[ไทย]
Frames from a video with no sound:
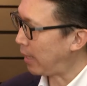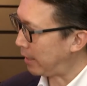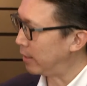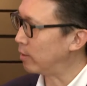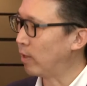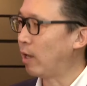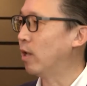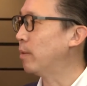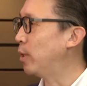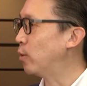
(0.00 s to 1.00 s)
ตัดเงินของเรา แล้
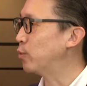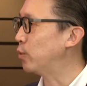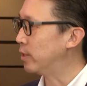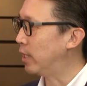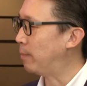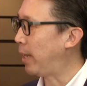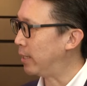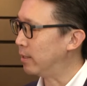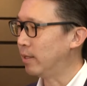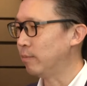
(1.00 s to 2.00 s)
วก็ไปลงทุนทีละพัน
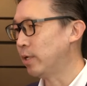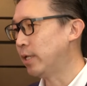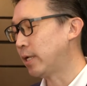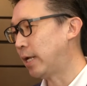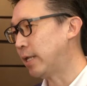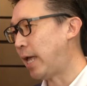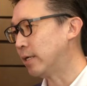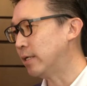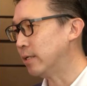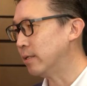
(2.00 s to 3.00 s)
นะเพราะฉะนั้นอันแรก
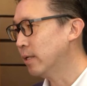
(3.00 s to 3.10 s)
เลย